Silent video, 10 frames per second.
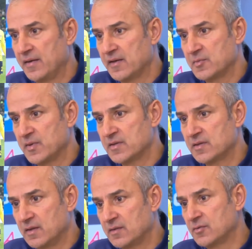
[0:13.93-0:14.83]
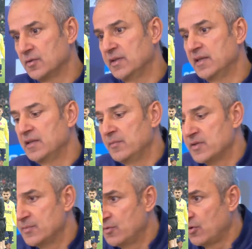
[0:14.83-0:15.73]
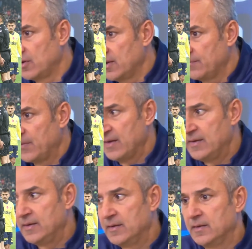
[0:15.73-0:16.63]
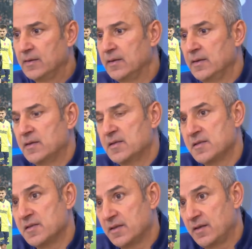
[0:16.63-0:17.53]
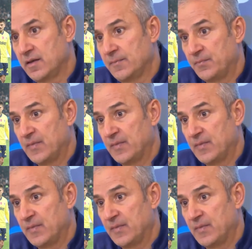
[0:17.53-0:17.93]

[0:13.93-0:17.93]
anlaşmazlıktan dolayı yediğimiz bir golle e, ikinci yarıya